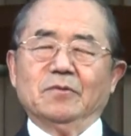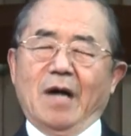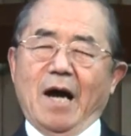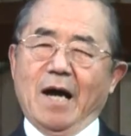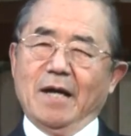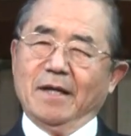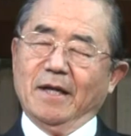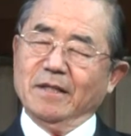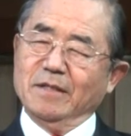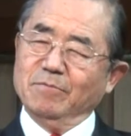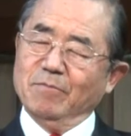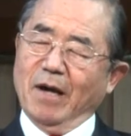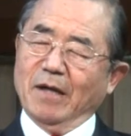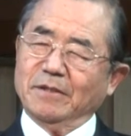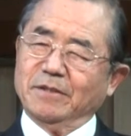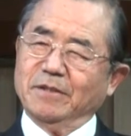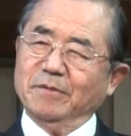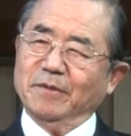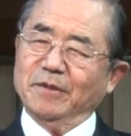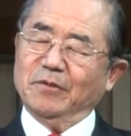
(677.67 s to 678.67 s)
하나님
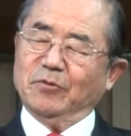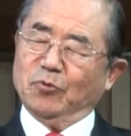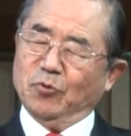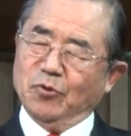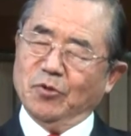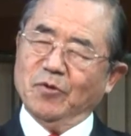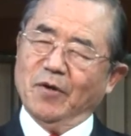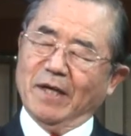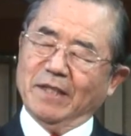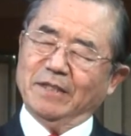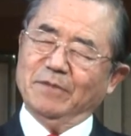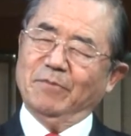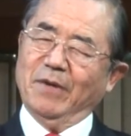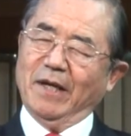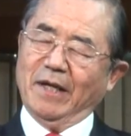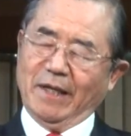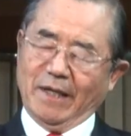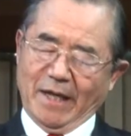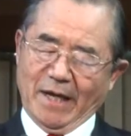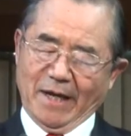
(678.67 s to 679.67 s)
말씀은 두려워하지
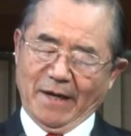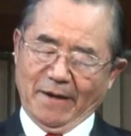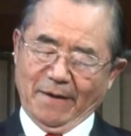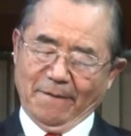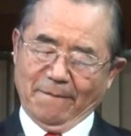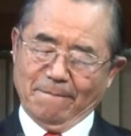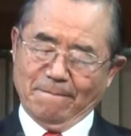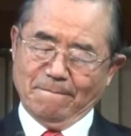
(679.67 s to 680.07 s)
말아라.